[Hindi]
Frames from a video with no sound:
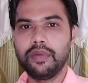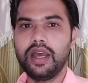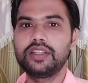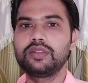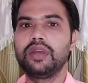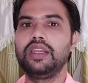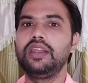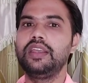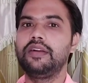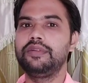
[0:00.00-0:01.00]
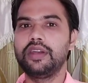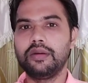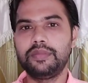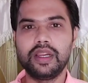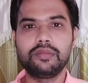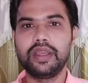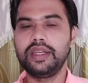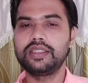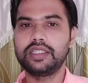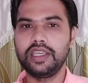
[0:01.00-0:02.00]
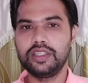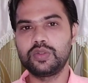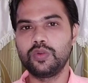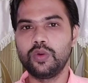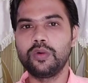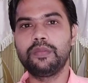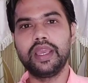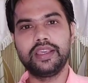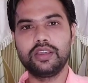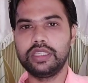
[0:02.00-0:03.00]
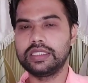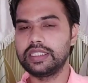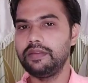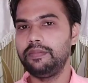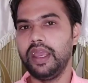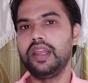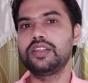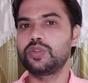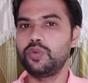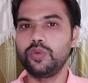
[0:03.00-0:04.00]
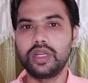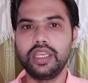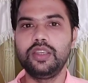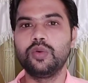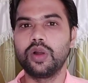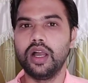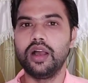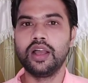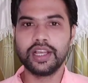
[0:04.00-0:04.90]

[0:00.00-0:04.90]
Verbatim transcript: मार्च महीने या फिर अप्रैल महीने से ही शुरू हो पाएंगी इससे पहले शुरू नहीं होगा